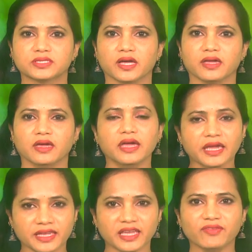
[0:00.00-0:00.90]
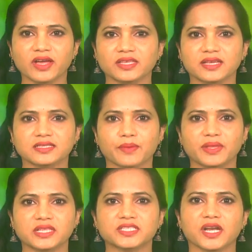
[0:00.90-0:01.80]
వస్తాయి ఈ వ్యాధి వ్యాధికి
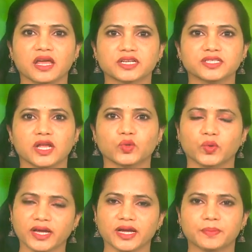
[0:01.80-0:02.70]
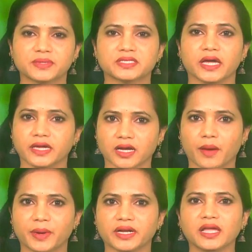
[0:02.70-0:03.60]
సంబంధించిన లక్షణాలు కూడా కనిపిస్తాయి
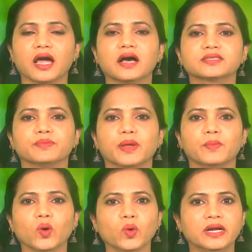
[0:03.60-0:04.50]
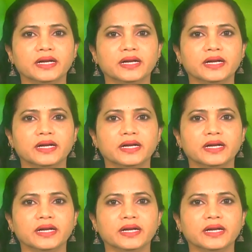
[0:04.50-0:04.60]
కాబట్టి ఆ సమయంలో